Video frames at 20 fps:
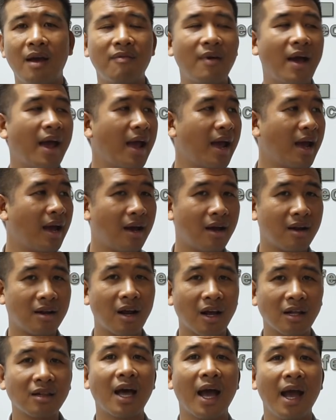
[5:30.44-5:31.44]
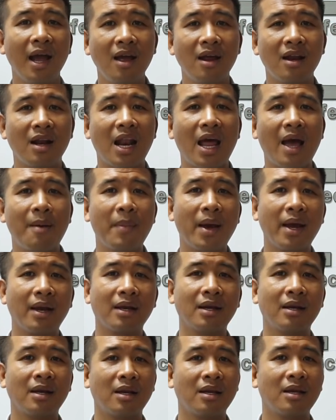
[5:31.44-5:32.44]
Và thực tế là
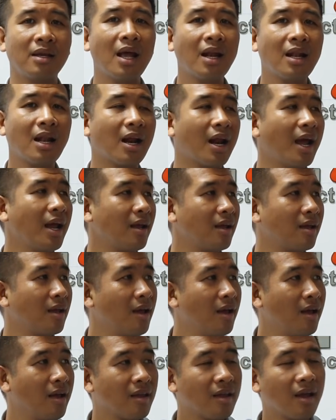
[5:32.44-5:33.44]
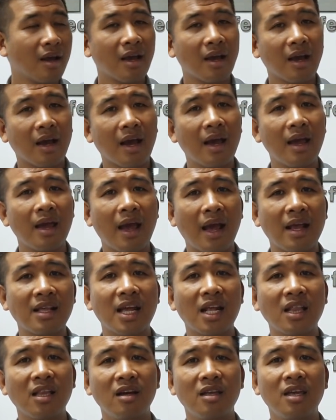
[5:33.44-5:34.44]
mình rất là thích những cái ánh
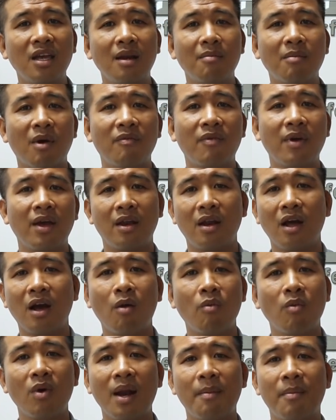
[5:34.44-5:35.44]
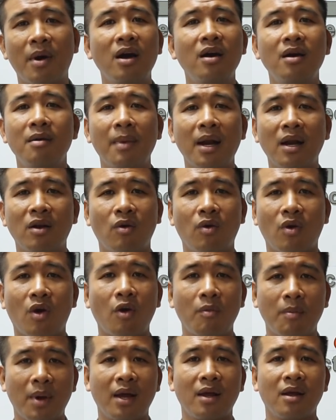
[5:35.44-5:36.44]
sáng tự nhiên bởi vì nó không có làm hư mắt của
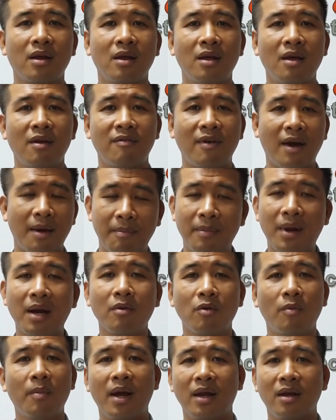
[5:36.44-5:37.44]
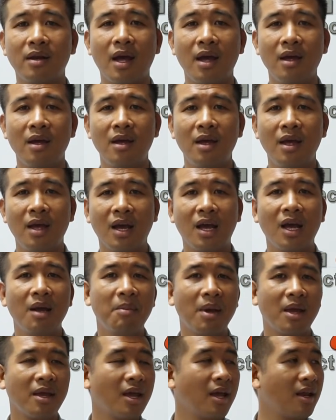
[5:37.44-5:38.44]
con mình. Và mắt của mình cũng thế, khi
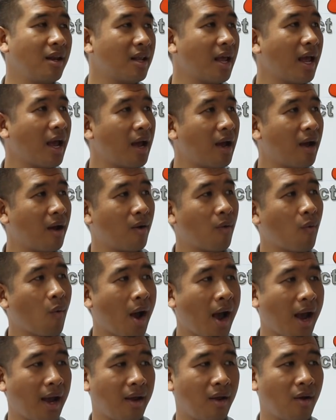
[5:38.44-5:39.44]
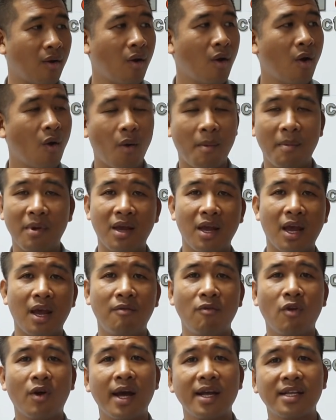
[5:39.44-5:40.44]
mình nhìn ra ngoài, mình
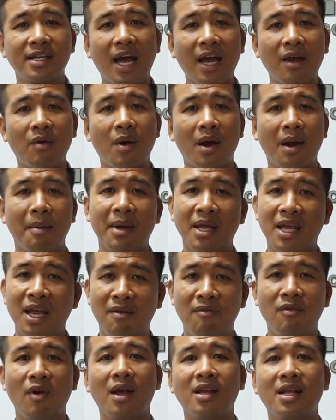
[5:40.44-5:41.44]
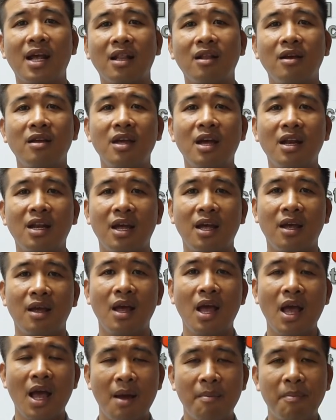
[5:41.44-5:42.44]
nhìn vào cây xanh hoặc là mình nhìn vào ánh sáng tự nhiên thì
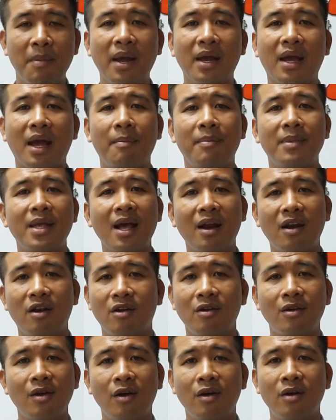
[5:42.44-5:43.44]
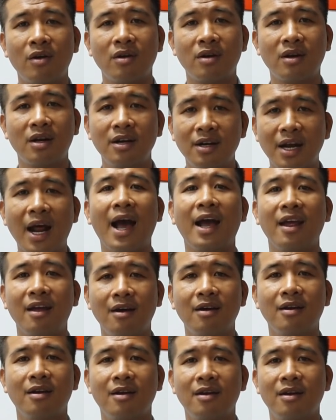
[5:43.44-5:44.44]
mình cảm giác nó thư thái
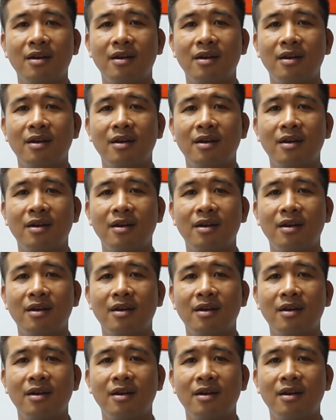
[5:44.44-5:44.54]
hơn